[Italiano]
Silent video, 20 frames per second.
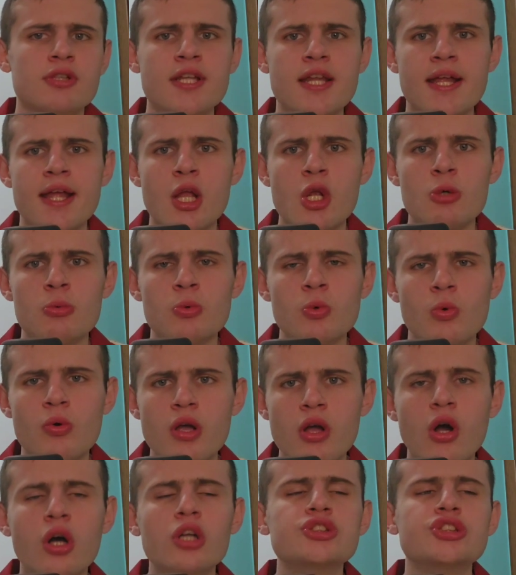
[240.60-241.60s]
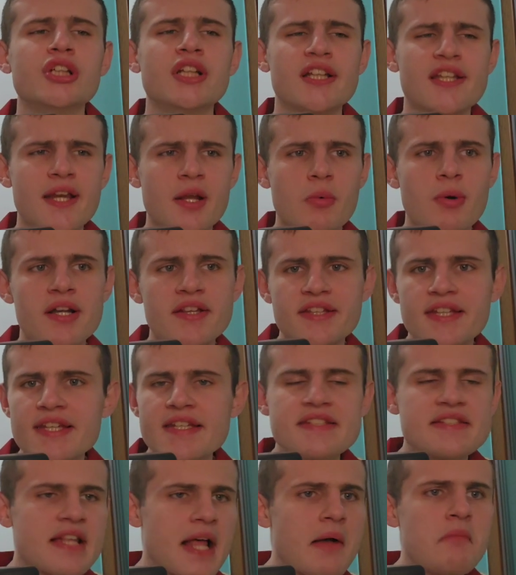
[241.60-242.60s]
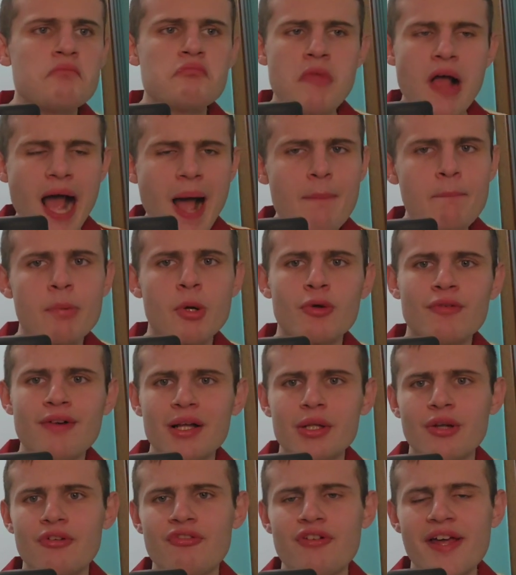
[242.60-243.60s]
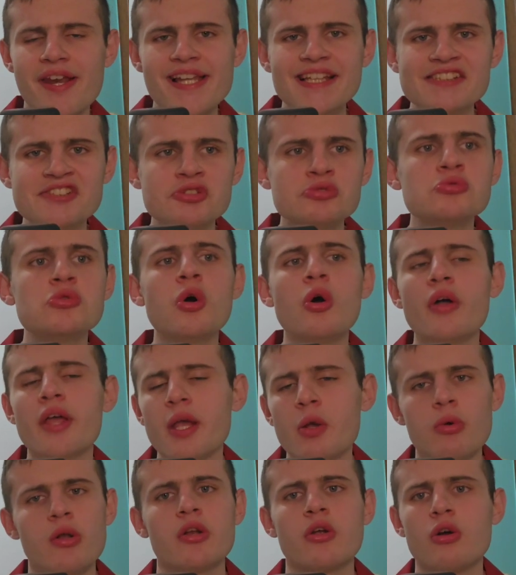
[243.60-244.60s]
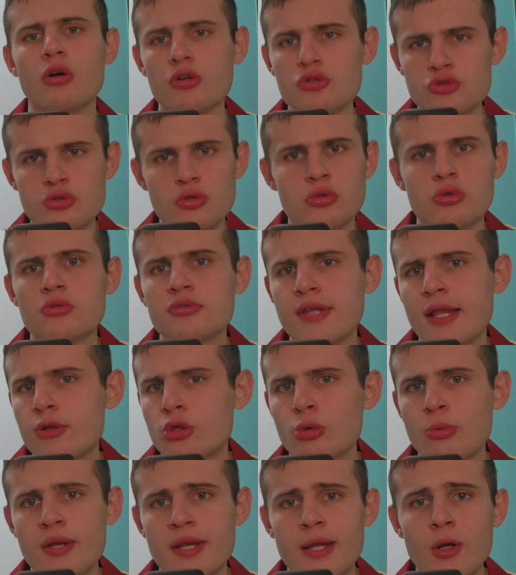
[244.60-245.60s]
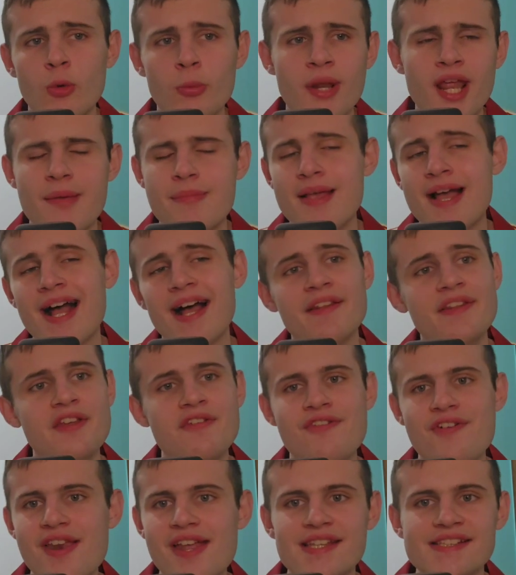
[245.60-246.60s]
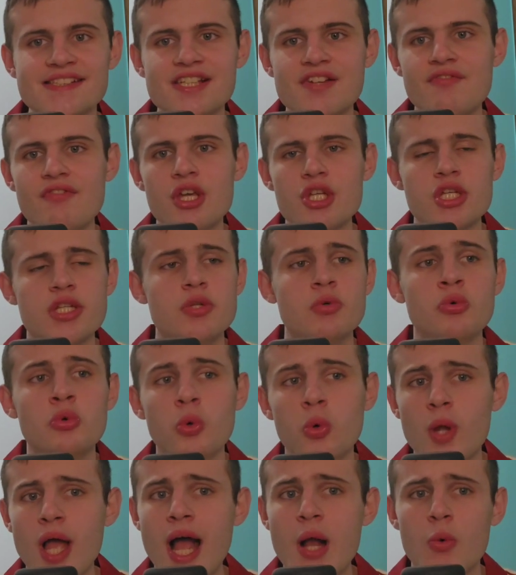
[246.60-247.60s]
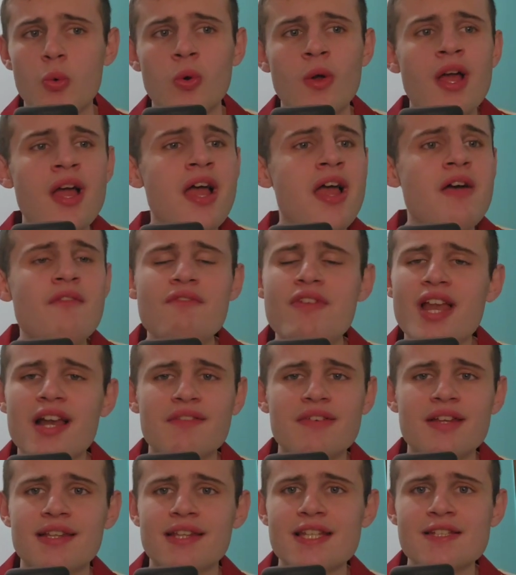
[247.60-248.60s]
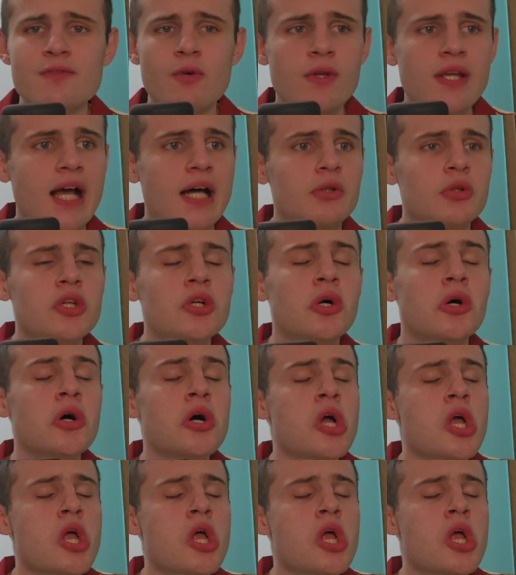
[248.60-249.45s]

dire che comunque oggi da trequartista ha provato a fare il suo e quel gol sono contento perché lo premia, a differenza invece di un Lukaku veramente svogliato. Io